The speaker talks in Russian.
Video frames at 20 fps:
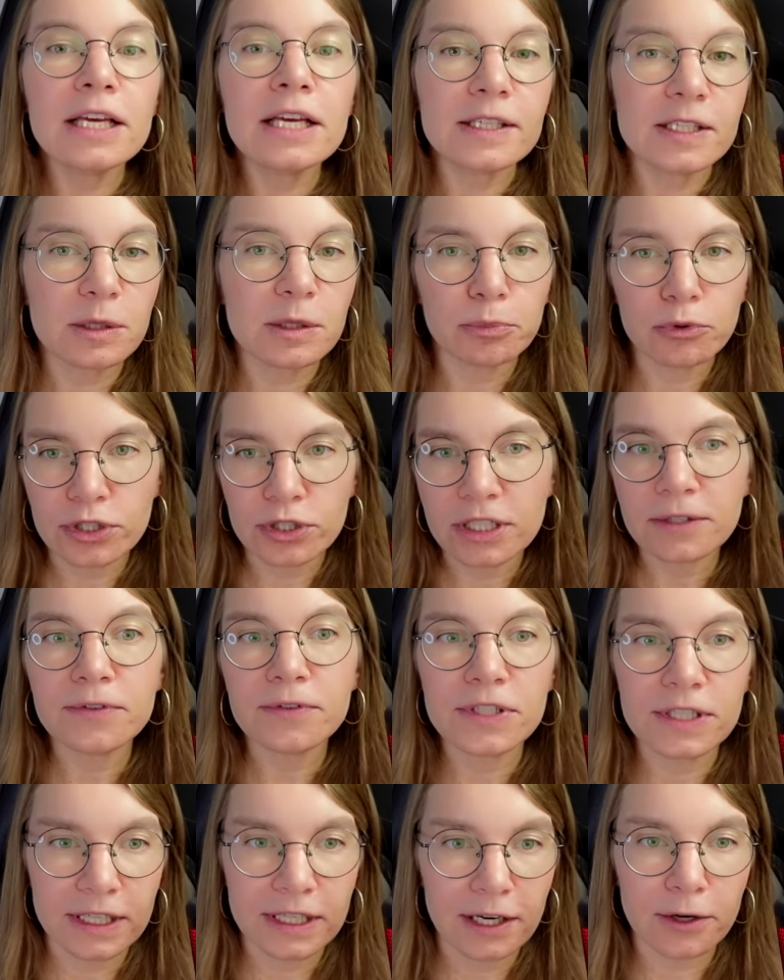запустив
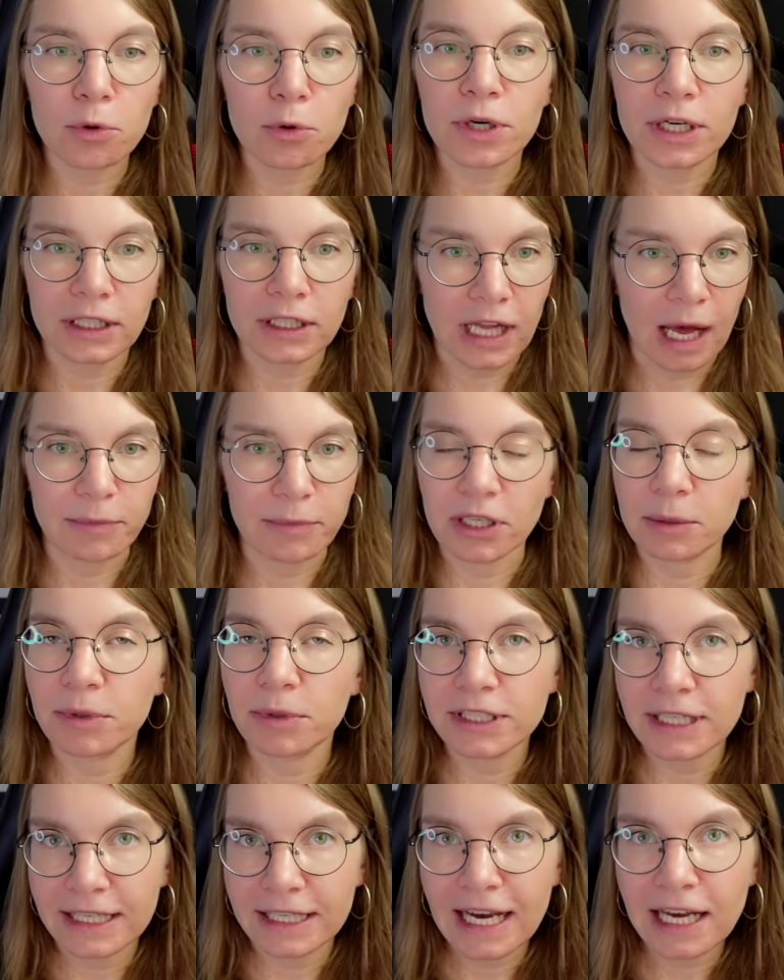серию рекламных
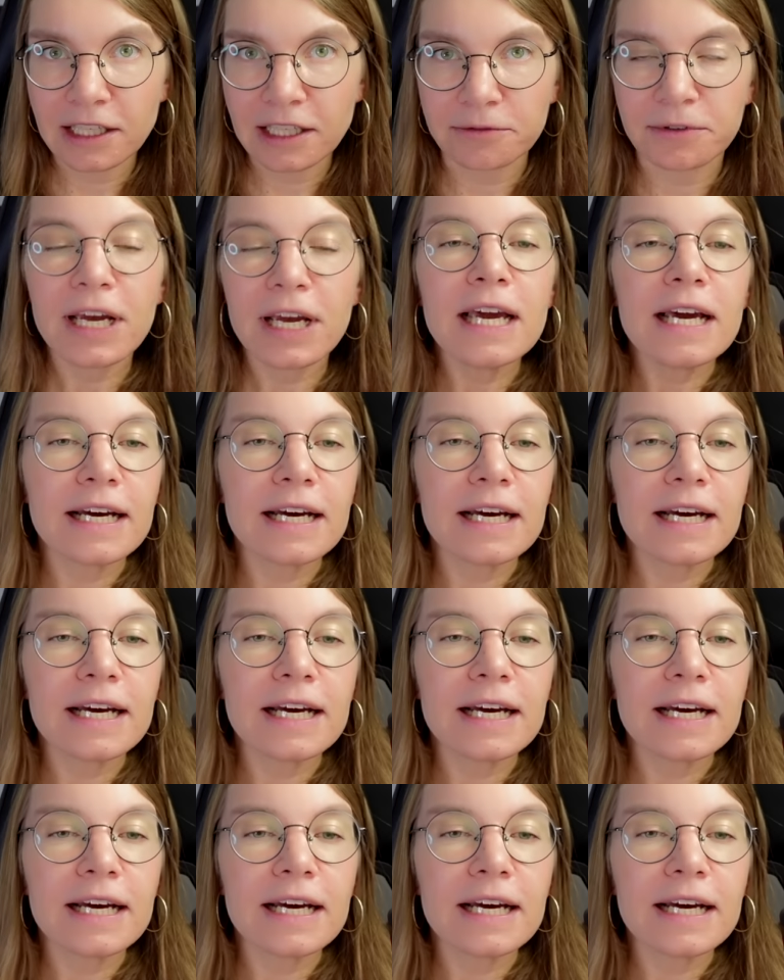материалов,